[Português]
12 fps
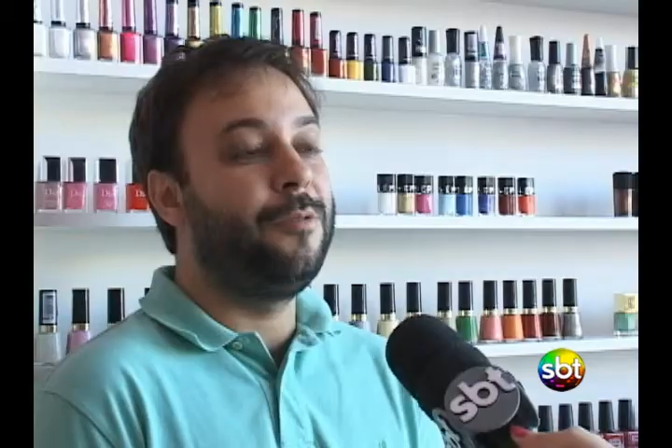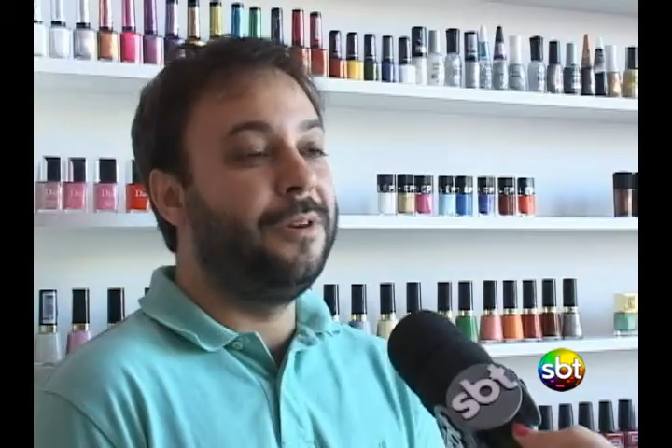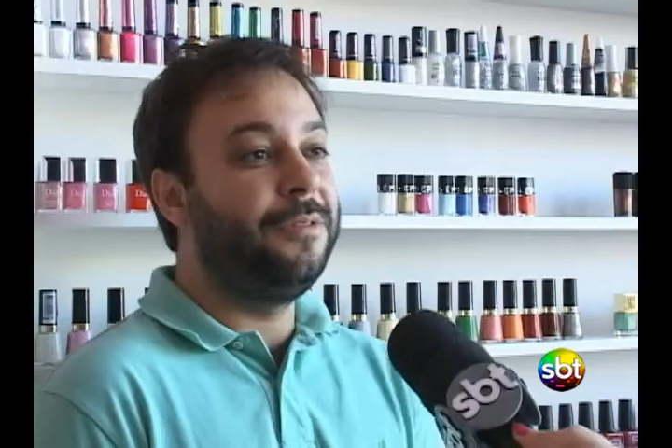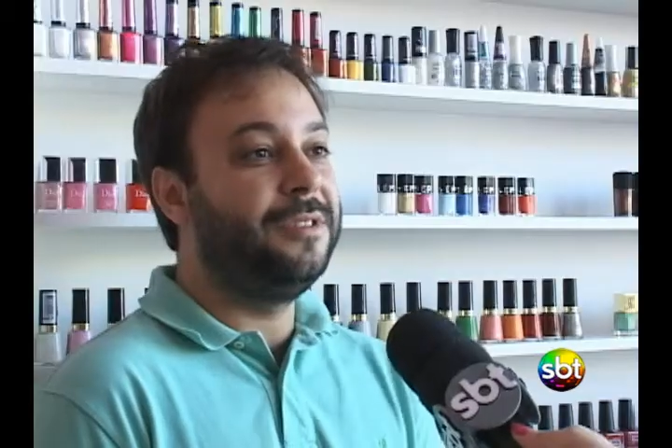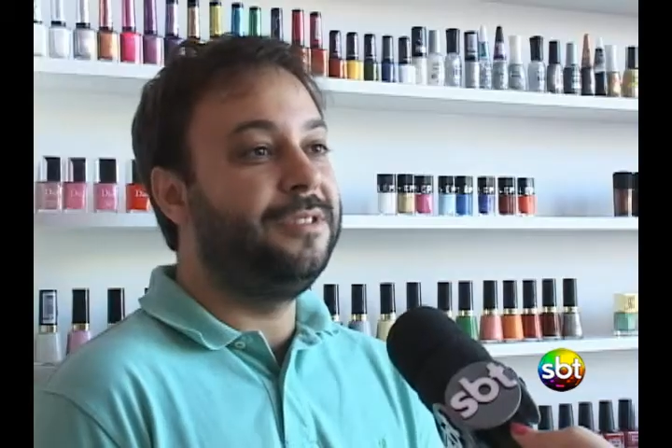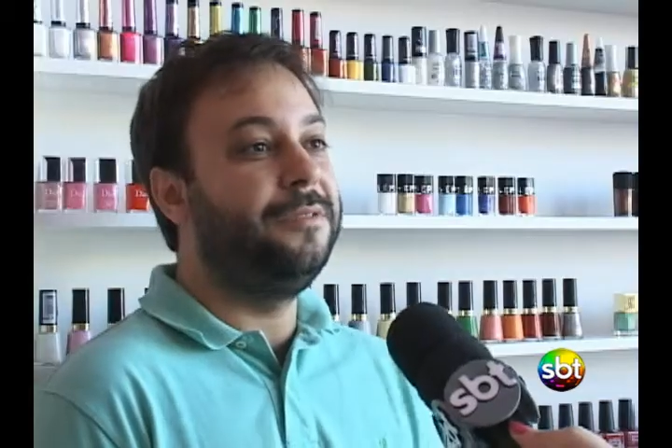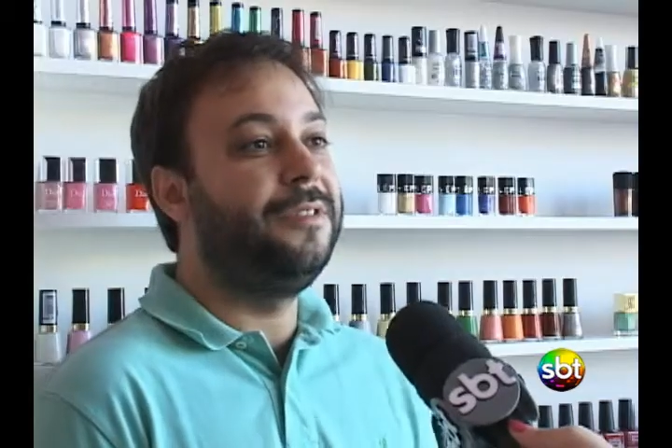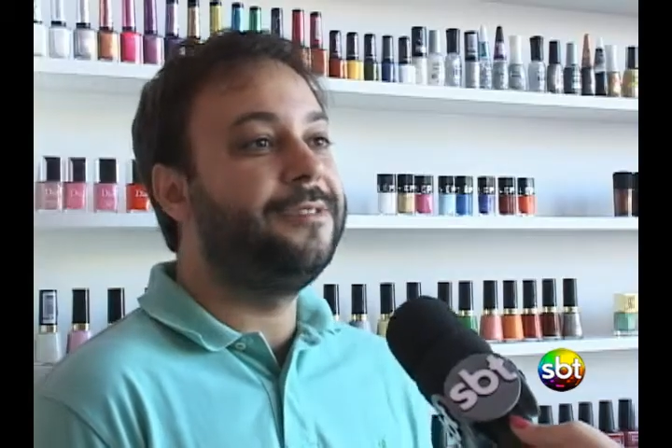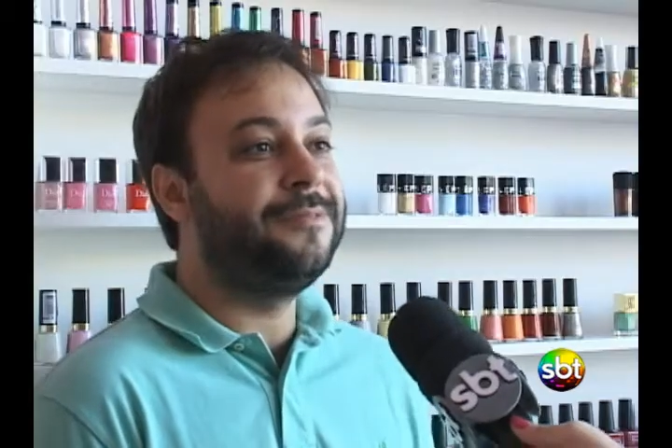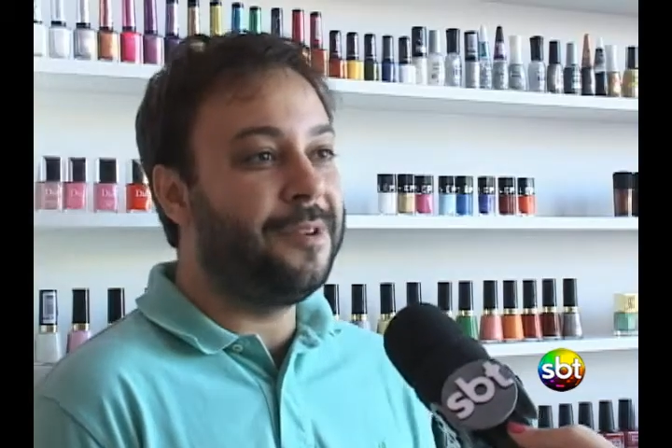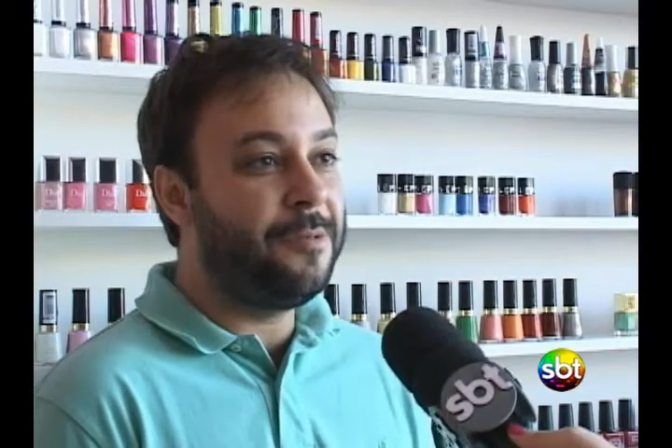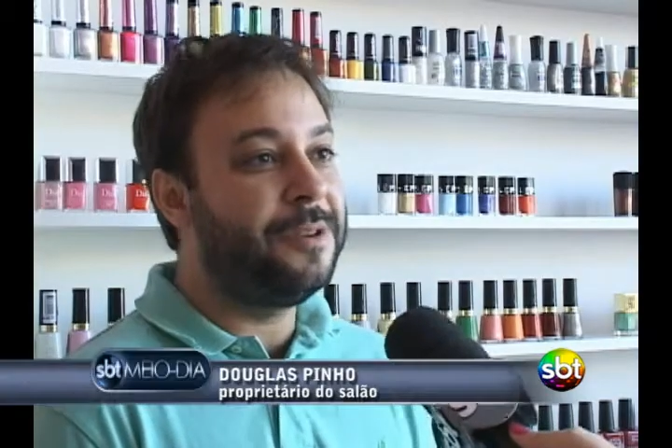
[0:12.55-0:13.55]
Quando você faz
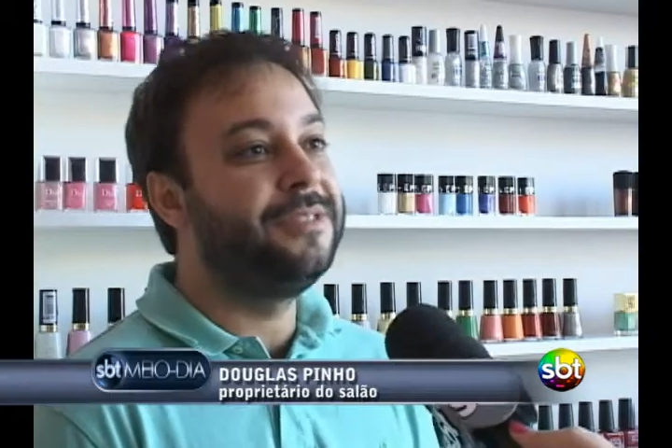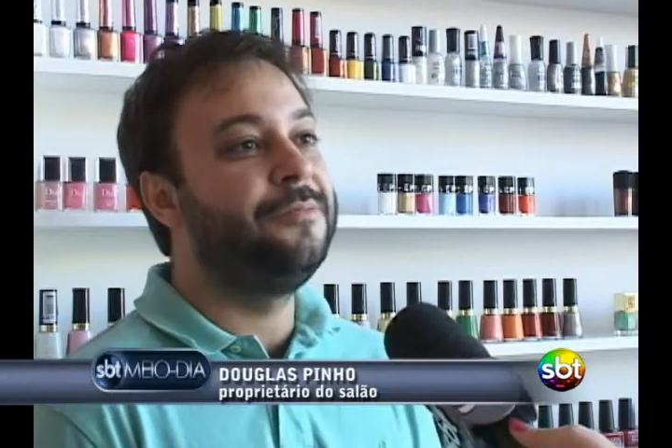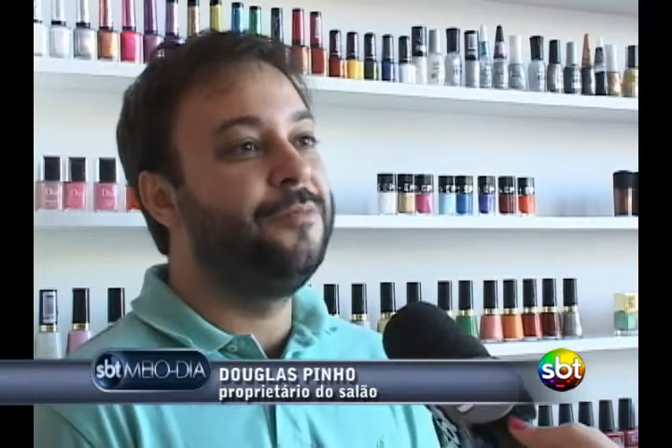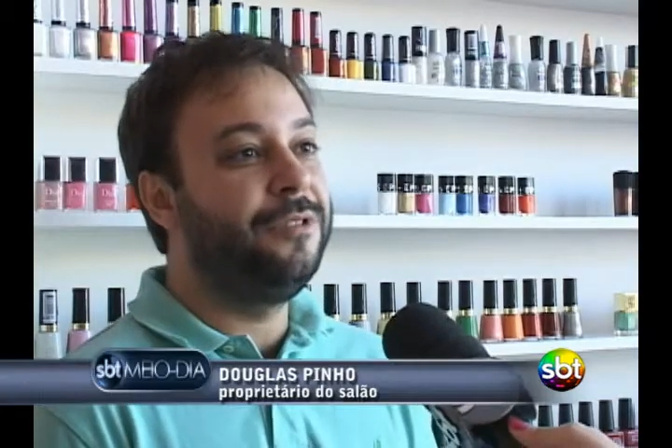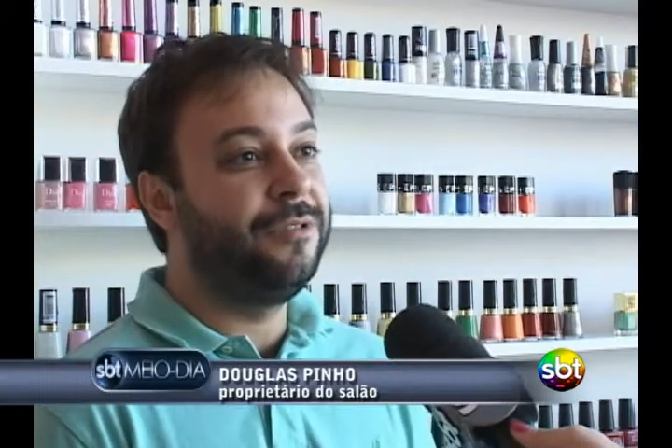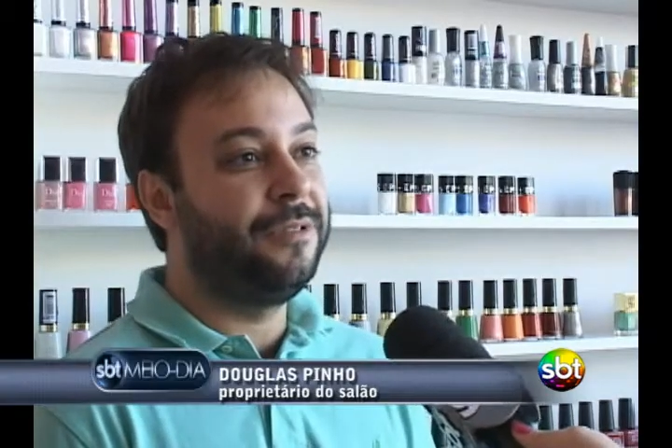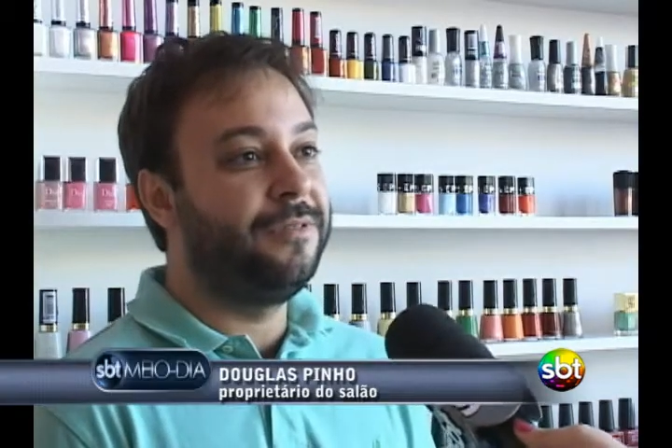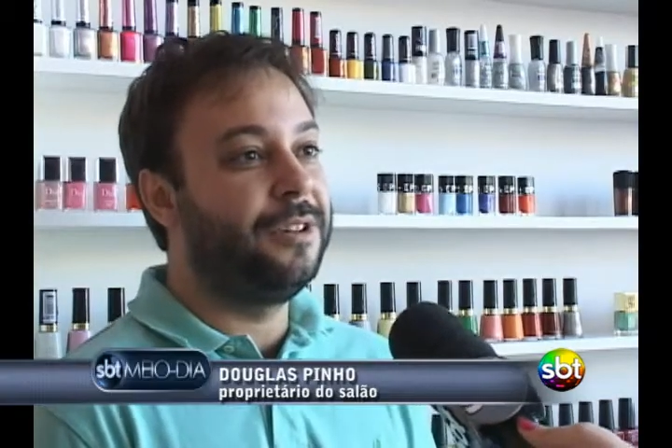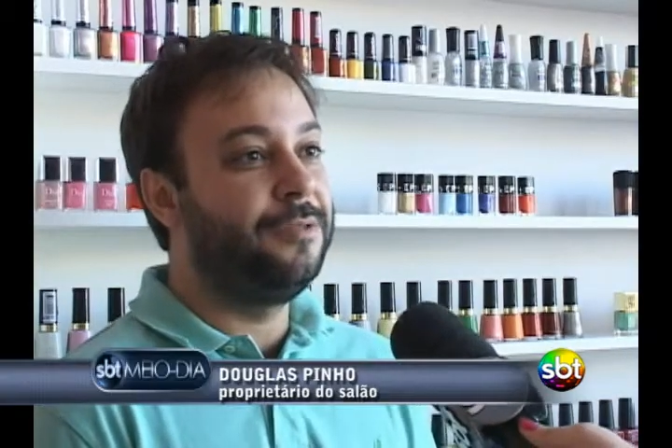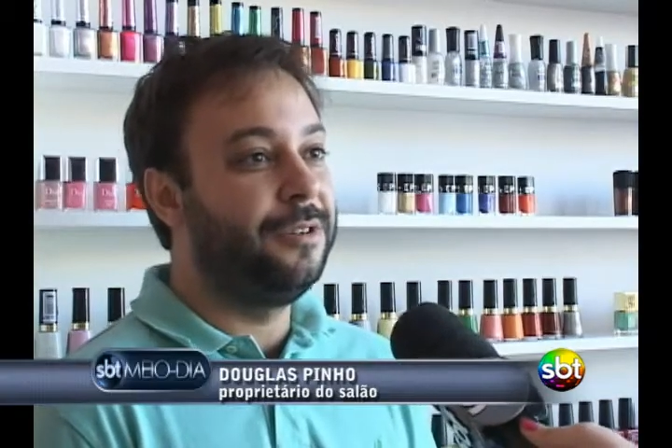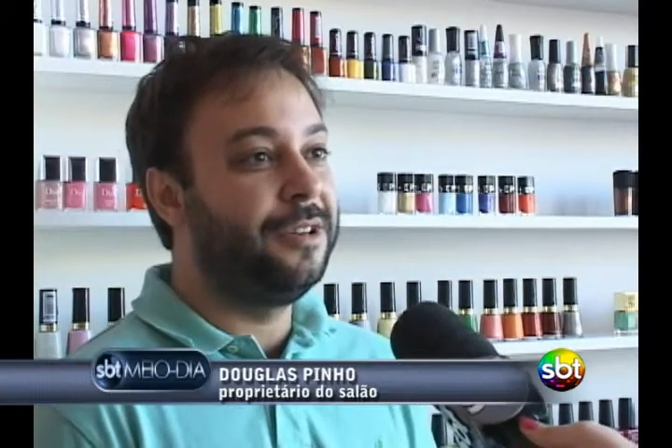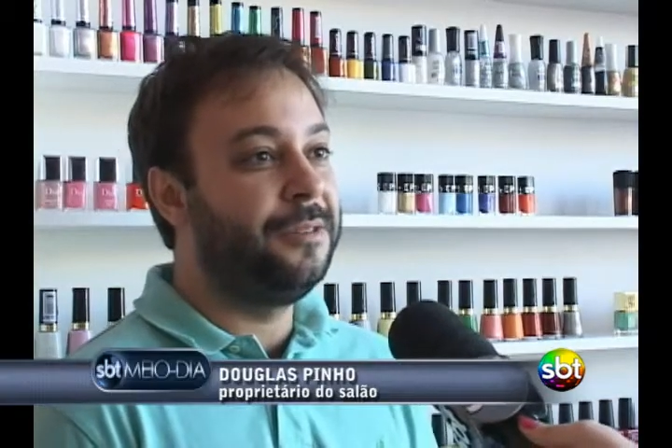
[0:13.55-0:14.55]
uma coisa muito
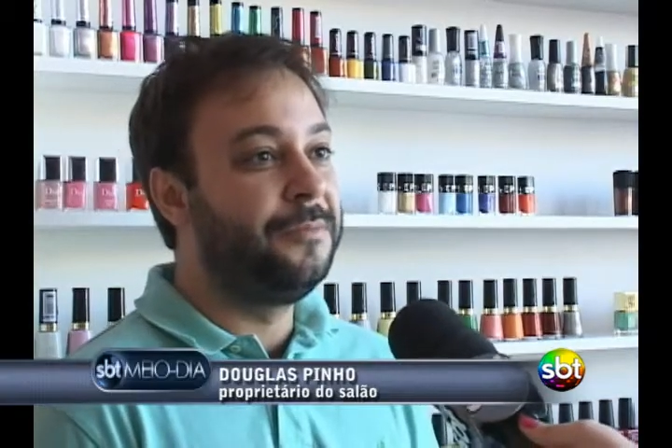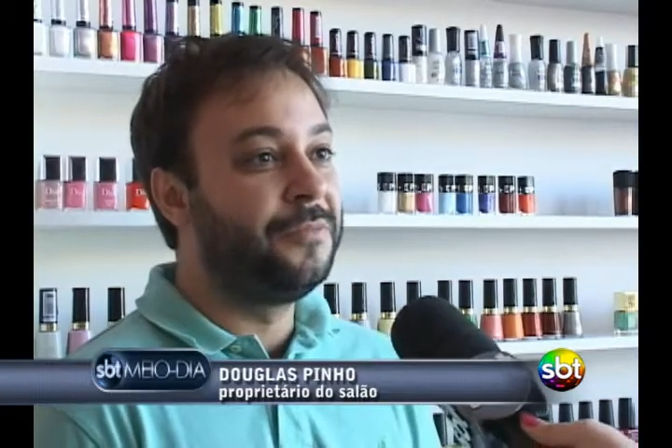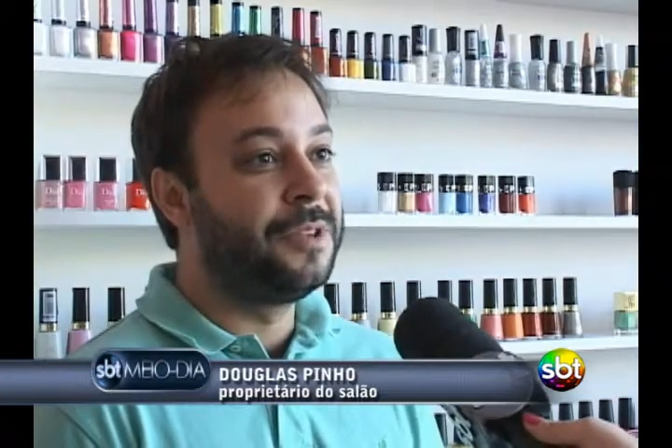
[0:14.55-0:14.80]
inovadora,